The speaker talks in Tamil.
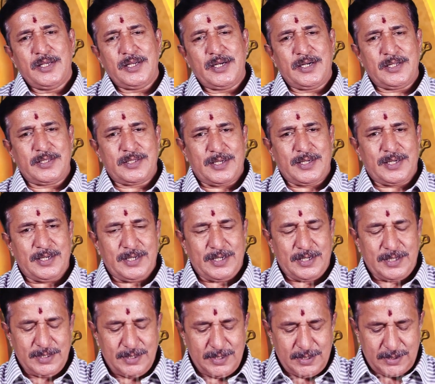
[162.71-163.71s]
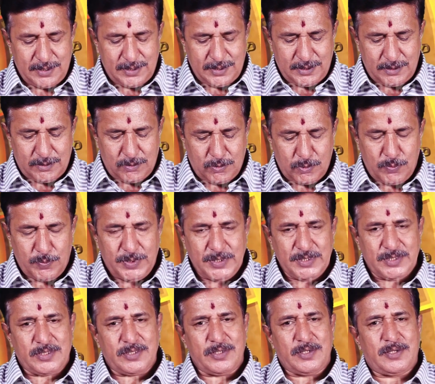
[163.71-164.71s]
ஏழத்தாழ அனதர் டூ
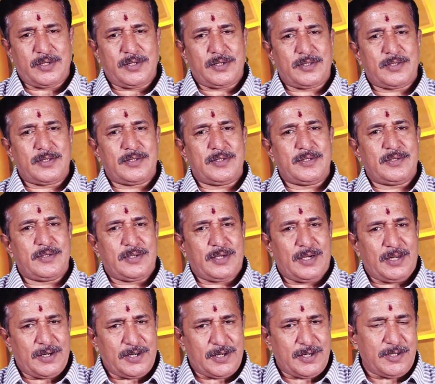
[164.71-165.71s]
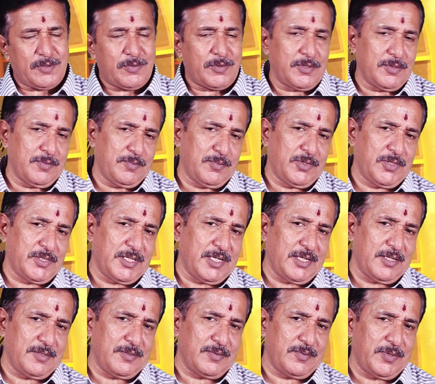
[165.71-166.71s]
மந்த்ஸ் இருக்கிறது ஆல்ரெடி ஒரு மோர்
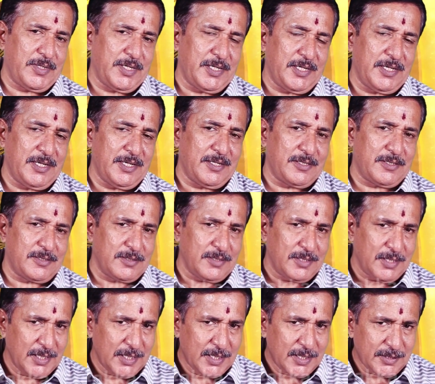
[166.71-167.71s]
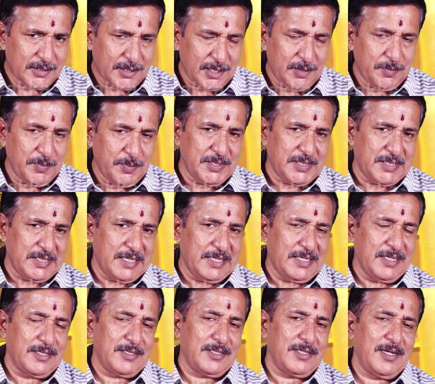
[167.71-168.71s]
தென் ஒன் இயர் த்ரீ மந்த்ஸ்
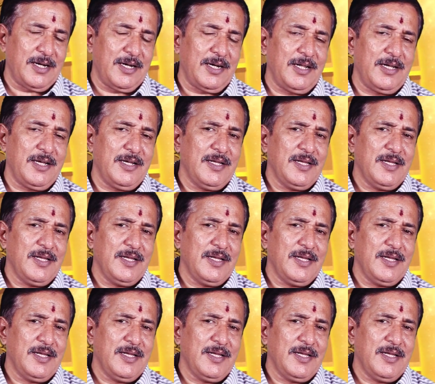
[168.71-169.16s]
இருக்கிறதுனால